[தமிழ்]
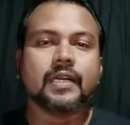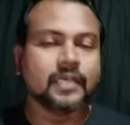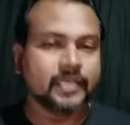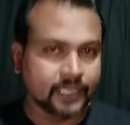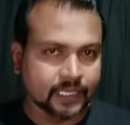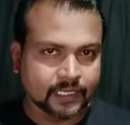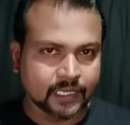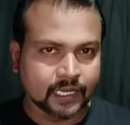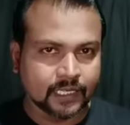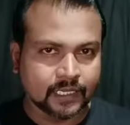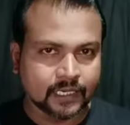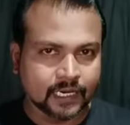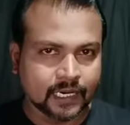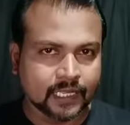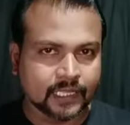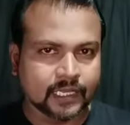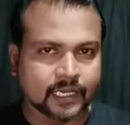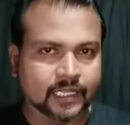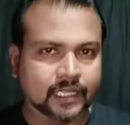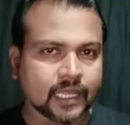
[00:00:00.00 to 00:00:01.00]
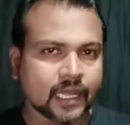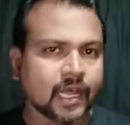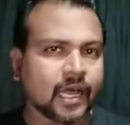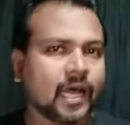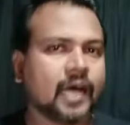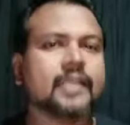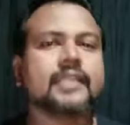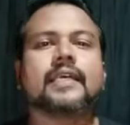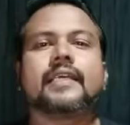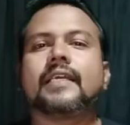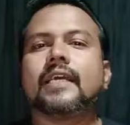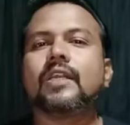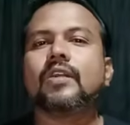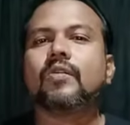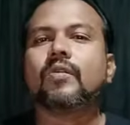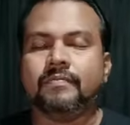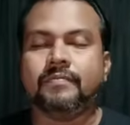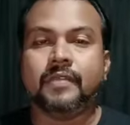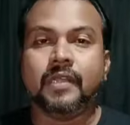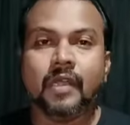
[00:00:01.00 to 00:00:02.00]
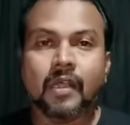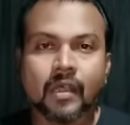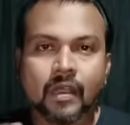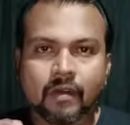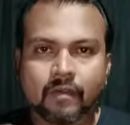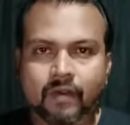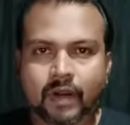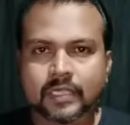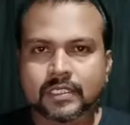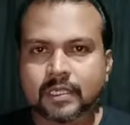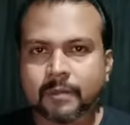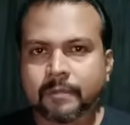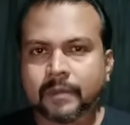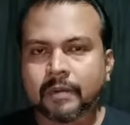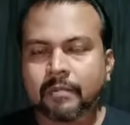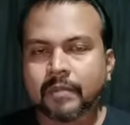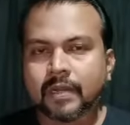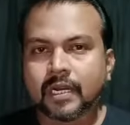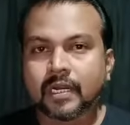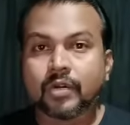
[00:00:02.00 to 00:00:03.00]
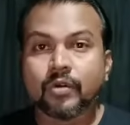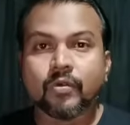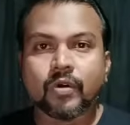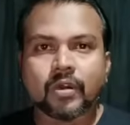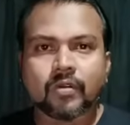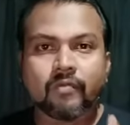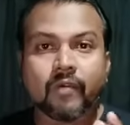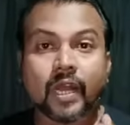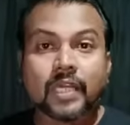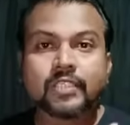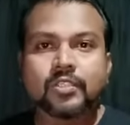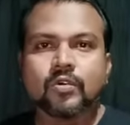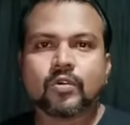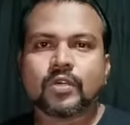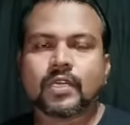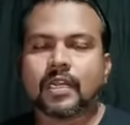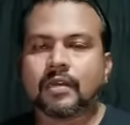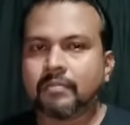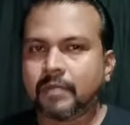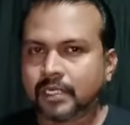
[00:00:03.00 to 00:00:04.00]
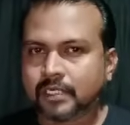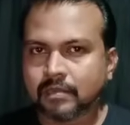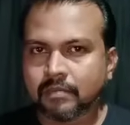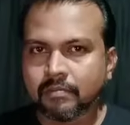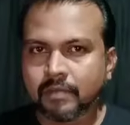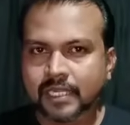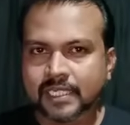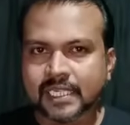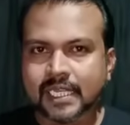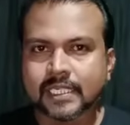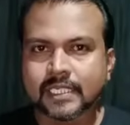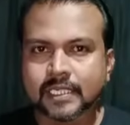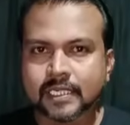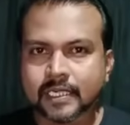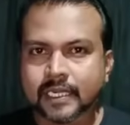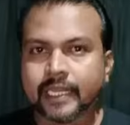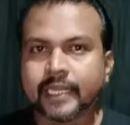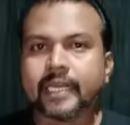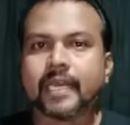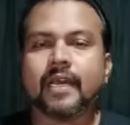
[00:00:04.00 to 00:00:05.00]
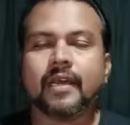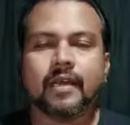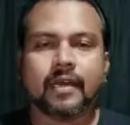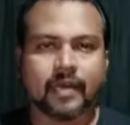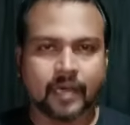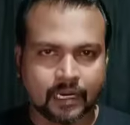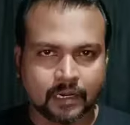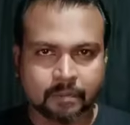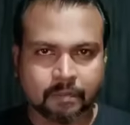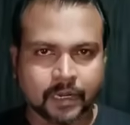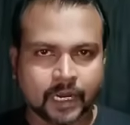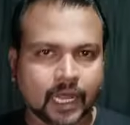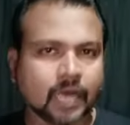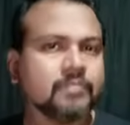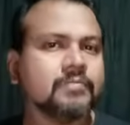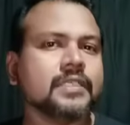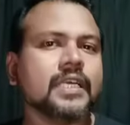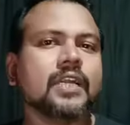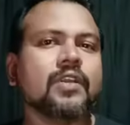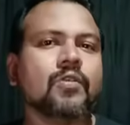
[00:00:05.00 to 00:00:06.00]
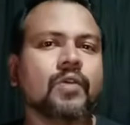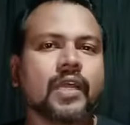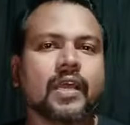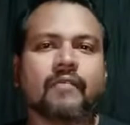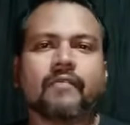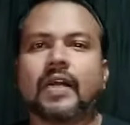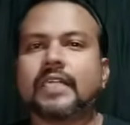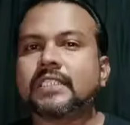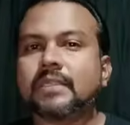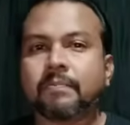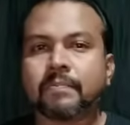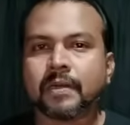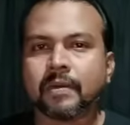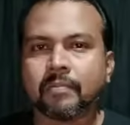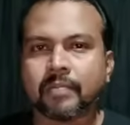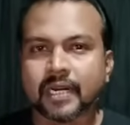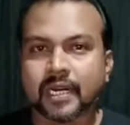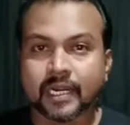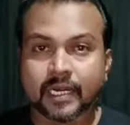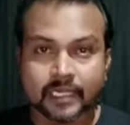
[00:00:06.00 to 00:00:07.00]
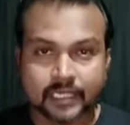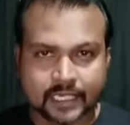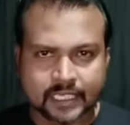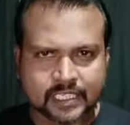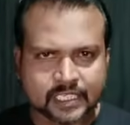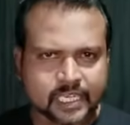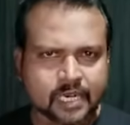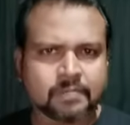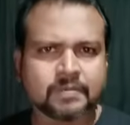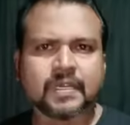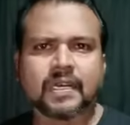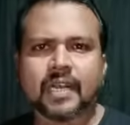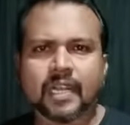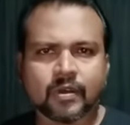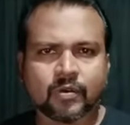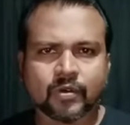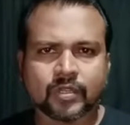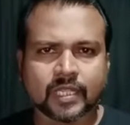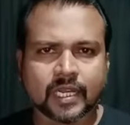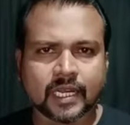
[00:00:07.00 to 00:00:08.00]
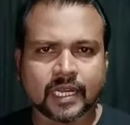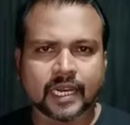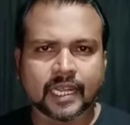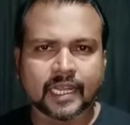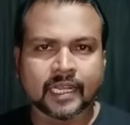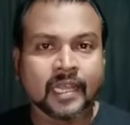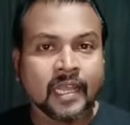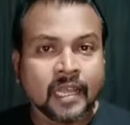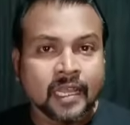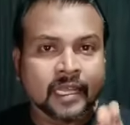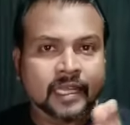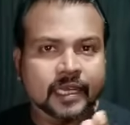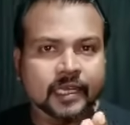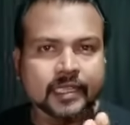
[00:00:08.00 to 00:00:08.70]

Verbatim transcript: ஏதாவது நடந்திருந்தா அதை என்னுடைய வாட்ஸ்அப் நம்பருக்கு ஒரு வாய்ஸ் நோட்டான் மற்றும் மெசேஜ் நீங்கள் அனுப்பலாம் என்னுடைய வாட்ஸ்அப் நம்பரை டிஸ்கிரிப்ஷன்லேயும் கொடுத்துருக்குறேன் இந்த